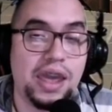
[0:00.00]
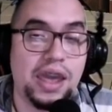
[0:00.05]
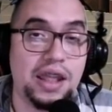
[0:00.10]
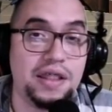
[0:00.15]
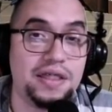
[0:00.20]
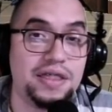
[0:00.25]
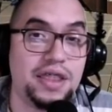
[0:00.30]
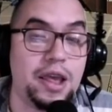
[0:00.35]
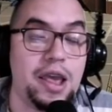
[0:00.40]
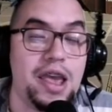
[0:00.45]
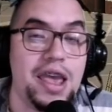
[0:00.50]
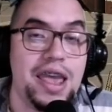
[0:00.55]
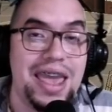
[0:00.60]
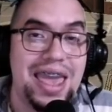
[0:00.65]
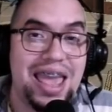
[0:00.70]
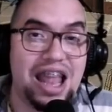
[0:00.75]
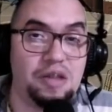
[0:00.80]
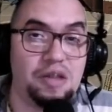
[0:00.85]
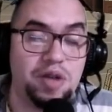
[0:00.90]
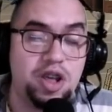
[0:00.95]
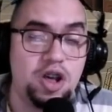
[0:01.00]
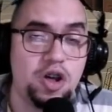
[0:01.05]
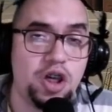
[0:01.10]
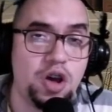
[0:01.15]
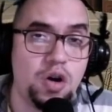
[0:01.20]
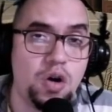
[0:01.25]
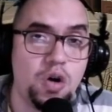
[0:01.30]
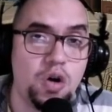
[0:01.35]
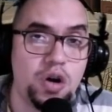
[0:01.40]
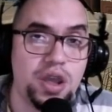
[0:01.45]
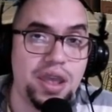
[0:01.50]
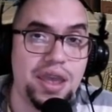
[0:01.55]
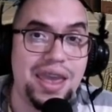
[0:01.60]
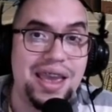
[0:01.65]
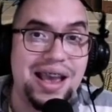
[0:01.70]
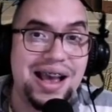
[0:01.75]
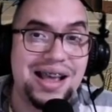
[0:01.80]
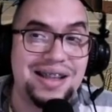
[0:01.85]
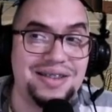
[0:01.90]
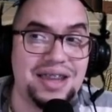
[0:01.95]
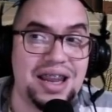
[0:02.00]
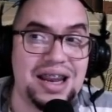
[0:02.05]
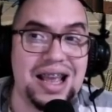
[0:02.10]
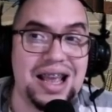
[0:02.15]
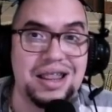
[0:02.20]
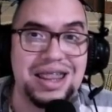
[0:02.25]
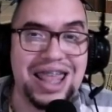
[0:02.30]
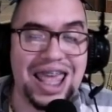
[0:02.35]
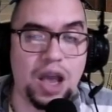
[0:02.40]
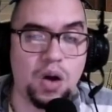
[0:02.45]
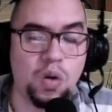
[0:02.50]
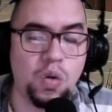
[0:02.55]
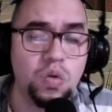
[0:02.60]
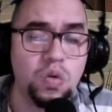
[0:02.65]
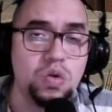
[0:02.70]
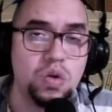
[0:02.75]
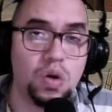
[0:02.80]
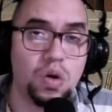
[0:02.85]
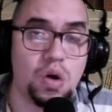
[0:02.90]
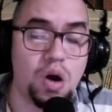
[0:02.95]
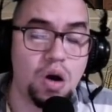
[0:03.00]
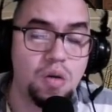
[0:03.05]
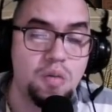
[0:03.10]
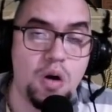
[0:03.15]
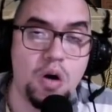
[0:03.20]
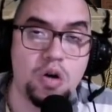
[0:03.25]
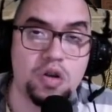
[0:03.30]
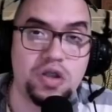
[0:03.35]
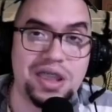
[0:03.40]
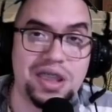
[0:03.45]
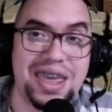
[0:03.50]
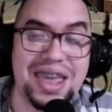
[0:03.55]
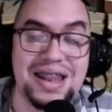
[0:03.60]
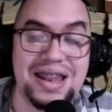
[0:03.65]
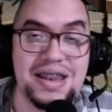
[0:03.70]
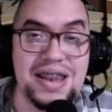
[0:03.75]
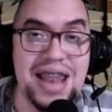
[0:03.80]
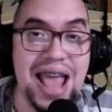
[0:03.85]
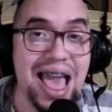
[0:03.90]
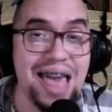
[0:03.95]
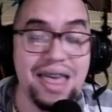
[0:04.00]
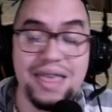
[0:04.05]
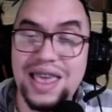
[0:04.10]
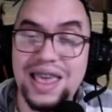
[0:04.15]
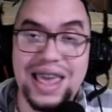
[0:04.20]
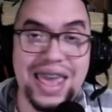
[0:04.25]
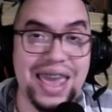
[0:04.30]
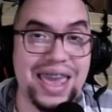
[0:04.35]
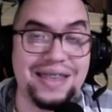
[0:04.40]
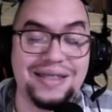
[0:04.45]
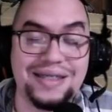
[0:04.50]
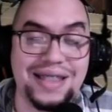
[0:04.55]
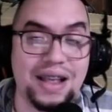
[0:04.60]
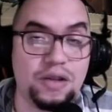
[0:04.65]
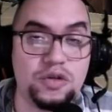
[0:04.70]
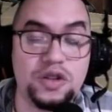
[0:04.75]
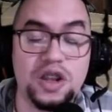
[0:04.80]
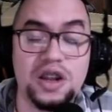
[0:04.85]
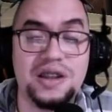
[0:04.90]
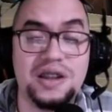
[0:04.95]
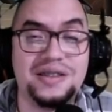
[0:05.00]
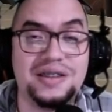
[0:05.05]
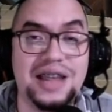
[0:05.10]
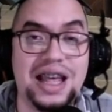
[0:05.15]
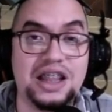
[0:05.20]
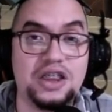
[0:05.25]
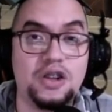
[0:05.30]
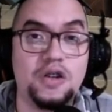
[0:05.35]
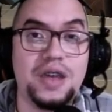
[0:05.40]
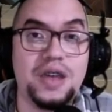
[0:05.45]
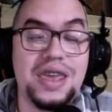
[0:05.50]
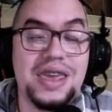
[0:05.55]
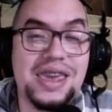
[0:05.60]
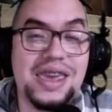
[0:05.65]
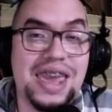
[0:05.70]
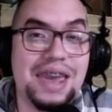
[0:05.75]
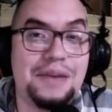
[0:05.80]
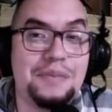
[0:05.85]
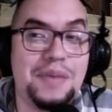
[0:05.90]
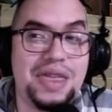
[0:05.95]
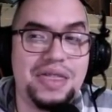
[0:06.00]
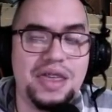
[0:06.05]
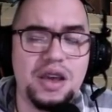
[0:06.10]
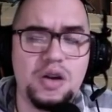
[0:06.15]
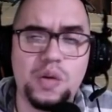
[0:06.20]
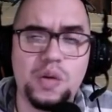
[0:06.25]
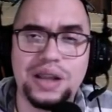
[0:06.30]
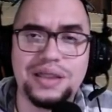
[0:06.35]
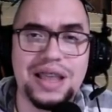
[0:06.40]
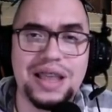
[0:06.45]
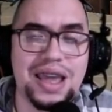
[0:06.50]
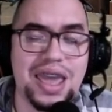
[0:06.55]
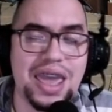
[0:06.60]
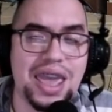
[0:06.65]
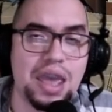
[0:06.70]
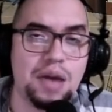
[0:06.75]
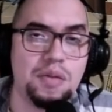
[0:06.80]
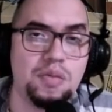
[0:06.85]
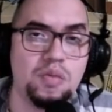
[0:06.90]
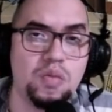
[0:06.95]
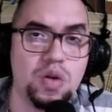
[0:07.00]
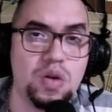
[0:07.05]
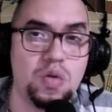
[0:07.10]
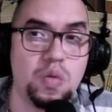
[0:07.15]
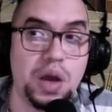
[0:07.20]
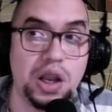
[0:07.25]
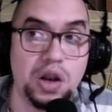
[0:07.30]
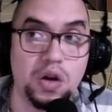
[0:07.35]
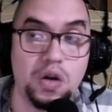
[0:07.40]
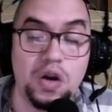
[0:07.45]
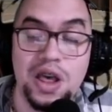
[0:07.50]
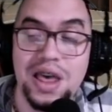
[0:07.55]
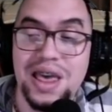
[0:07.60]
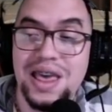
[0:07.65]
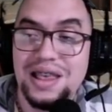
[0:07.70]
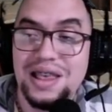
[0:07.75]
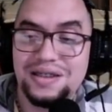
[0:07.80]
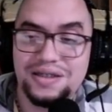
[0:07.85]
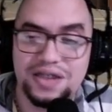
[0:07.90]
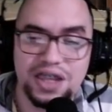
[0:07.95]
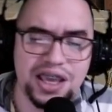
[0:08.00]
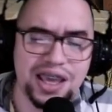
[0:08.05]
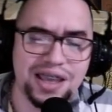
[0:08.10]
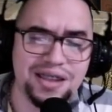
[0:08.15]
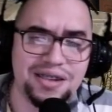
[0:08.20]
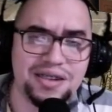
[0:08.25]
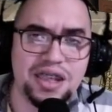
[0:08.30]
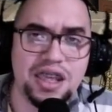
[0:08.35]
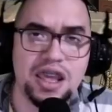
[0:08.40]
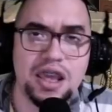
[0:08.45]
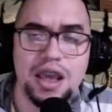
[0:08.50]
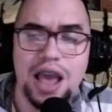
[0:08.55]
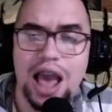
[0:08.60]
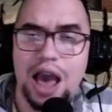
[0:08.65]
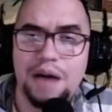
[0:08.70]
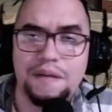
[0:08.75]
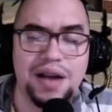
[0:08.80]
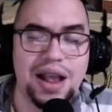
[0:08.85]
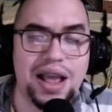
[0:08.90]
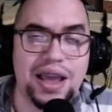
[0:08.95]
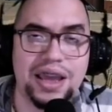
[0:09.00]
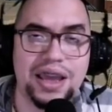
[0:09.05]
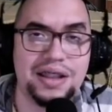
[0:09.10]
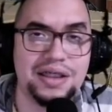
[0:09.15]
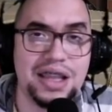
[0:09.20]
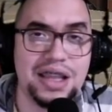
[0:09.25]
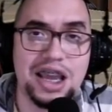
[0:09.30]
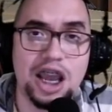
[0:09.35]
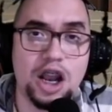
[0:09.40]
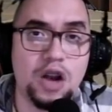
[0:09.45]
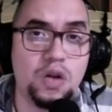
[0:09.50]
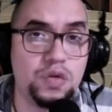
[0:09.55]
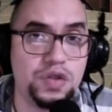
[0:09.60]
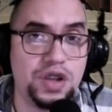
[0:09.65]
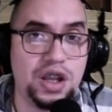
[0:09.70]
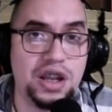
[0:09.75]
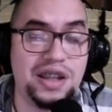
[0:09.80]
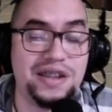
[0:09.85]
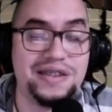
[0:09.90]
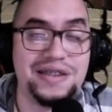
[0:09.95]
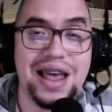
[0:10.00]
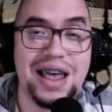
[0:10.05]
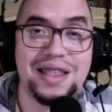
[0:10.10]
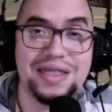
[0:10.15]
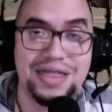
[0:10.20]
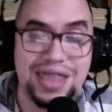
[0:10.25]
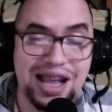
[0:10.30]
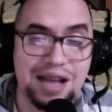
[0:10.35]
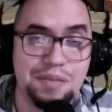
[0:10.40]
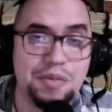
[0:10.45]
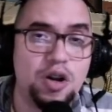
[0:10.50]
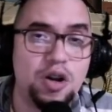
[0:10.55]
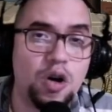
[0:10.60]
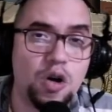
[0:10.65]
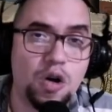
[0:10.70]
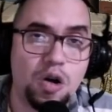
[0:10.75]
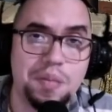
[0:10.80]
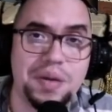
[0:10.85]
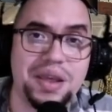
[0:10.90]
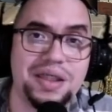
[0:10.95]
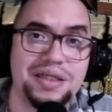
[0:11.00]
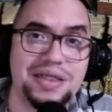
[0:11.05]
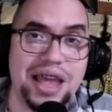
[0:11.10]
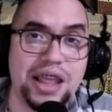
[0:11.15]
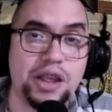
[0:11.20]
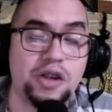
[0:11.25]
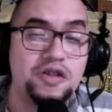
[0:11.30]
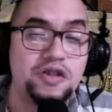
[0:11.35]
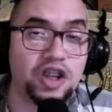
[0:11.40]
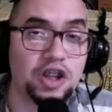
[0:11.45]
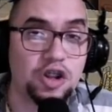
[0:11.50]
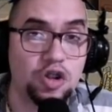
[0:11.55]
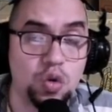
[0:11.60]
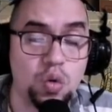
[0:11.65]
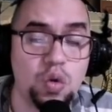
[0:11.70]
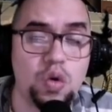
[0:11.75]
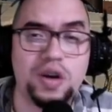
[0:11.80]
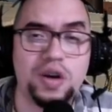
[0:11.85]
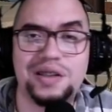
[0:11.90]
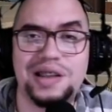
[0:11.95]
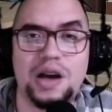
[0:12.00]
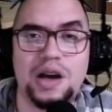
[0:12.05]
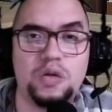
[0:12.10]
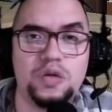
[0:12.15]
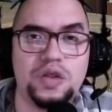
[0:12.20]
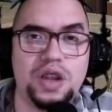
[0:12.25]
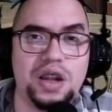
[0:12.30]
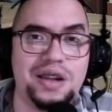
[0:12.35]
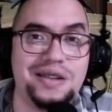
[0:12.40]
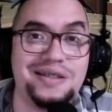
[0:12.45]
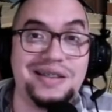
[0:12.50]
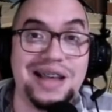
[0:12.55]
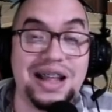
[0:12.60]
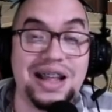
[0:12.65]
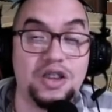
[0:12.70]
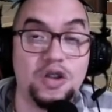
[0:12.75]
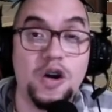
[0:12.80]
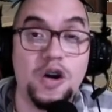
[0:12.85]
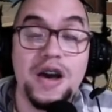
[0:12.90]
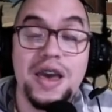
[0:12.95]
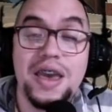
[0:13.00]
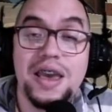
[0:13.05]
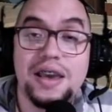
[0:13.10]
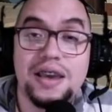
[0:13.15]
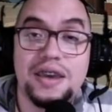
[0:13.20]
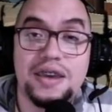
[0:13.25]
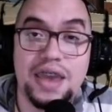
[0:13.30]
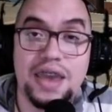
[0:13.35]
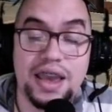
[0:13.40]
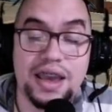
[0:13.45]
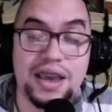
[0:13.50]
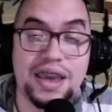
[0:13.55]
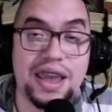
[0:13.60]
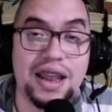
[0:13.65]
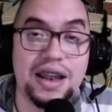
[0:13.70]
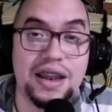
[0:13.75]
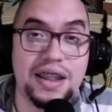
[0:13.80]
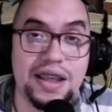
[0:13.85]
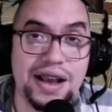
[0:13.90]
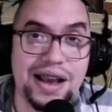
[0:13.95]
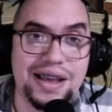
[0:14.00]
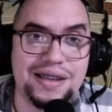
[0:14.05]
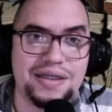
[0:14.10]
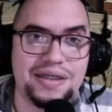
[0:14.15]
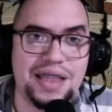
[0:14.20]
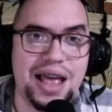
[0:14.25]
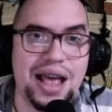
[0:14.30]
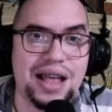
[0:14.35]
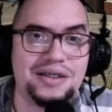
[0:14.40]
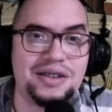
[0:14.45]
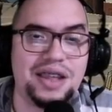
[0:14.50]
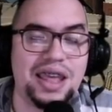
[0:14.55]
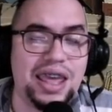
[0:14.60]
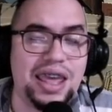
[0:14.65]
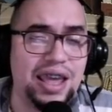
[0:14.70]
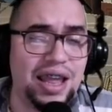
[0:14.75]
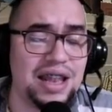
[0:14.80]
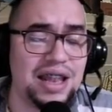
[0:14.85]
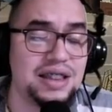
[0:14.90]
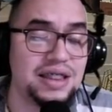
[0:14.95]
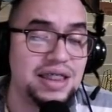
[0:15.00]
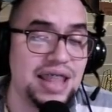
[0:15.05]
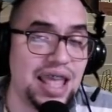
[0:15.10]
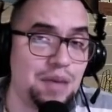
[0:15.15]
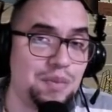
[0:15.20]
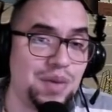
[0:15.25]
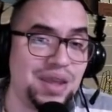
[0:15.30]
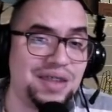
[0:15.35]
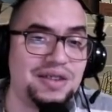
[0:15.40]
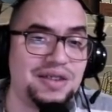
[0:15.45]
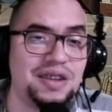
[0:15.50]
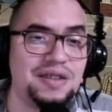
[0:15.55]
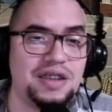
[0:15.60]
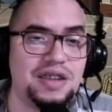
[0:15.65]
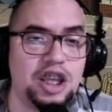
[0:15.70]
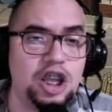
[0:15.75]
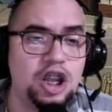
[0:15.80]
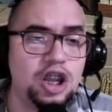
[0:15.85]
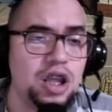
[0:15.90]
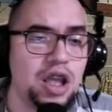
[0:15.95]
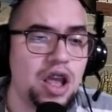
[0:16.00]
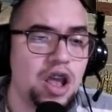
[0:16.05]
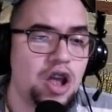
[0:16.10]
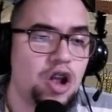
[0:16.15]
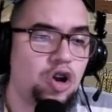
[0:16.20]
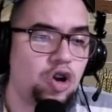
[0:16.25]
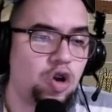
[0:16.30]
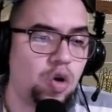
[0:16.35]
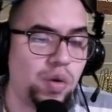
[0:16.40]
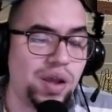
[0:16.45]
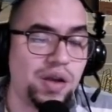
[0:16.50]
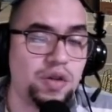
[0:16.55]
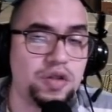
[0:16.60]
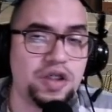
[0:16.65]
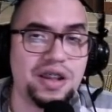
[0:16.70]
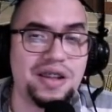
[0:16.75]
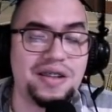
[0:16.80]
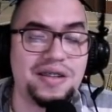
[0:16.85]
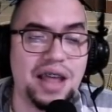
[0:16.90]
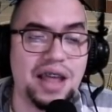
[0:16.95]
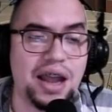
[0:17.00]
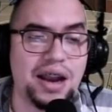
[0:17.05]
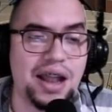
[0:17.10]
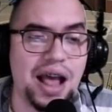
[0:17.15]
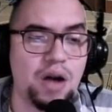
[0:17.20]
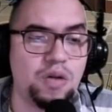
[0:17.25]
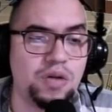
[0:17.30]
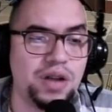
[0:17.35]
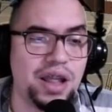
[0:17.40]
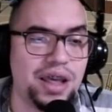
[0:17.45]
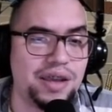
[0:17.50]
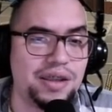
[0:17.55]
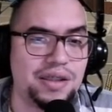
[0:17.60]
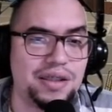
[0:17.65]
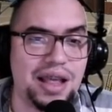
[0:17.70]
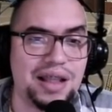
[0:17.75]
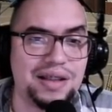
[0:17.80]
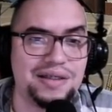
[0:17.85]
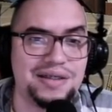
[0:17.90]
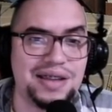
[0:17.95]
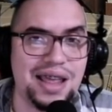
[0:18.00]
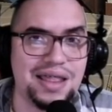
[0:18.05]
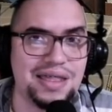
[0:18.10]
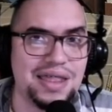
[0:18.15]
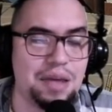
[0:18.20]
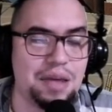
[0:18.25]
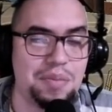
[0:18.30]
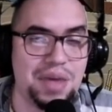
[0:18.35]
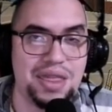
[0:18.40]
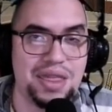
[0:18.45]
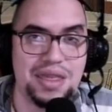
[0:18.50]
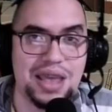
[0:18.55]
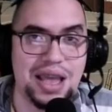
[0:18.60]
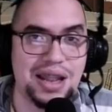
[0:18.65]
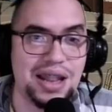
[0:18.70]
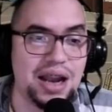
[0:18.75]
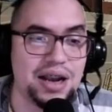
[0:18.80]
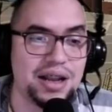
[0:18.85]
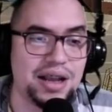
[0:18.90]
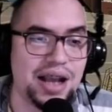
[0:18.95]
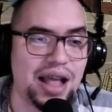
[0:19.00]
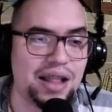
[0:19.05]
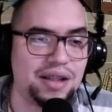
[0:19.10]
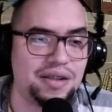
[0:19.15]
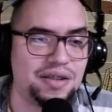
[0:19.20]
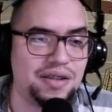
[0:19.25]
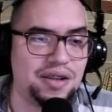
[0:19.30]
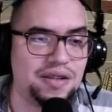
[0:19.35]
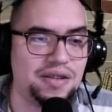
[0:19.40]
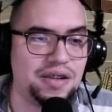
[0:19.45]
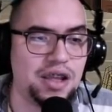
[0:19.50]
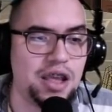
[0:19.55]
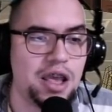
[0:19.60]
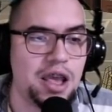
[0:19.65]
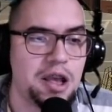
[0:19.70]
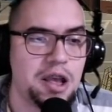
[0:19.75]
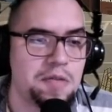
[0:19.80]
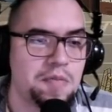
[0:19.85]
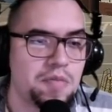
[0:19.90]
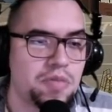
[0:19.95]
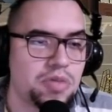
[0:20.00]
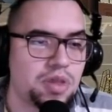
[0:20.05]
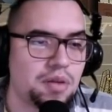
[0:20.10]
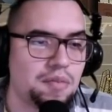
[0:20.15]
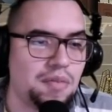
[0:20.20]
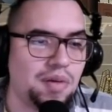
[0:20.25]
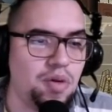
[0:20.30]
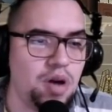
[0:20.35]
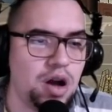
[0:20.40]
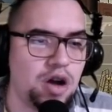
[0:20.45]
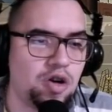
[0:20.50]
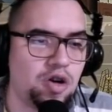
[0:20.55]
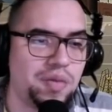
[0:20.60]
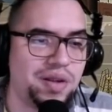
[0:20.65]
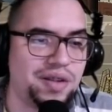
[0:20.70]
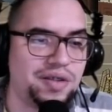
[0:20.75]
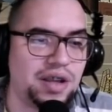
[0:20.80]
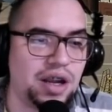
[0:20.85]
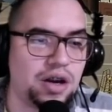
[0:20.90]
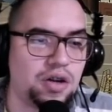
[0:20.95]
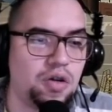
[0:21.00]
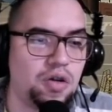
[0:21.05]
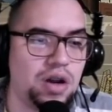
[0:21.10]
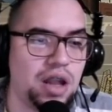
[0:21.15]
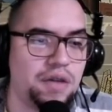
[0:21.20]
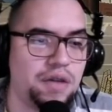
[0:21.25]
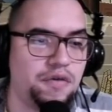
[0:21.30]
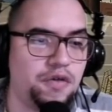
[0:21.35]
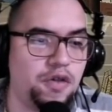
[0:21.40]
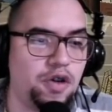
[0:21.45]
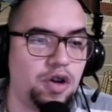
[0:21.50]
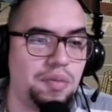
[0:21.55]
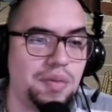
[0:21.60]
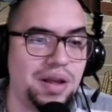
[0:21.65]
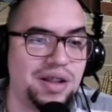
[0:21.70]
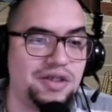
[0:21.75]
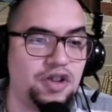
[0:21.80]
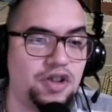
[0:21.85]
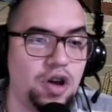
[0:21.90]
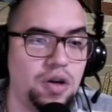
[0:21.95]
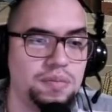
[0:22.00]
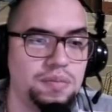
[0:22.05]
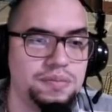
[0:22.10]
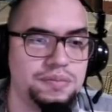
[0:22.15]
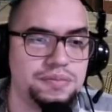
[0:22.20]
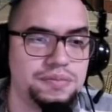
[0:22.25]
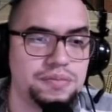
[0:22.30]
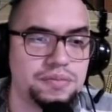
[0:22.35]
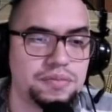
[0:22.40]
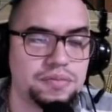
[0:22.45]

Gente, el video de hoy es acerca de un robot que nadie está utilizando y que me di cuenta que es muy bueno. Sí que sí, habrá gente que lo utiliza. Déjame en los comentarios si tú lo estás utilizando y en qué liga estás. Es el Nemesis y lo voy a utilizar a una distancia de mediano alcance, ¿sí? Vamos a comenzar con la información.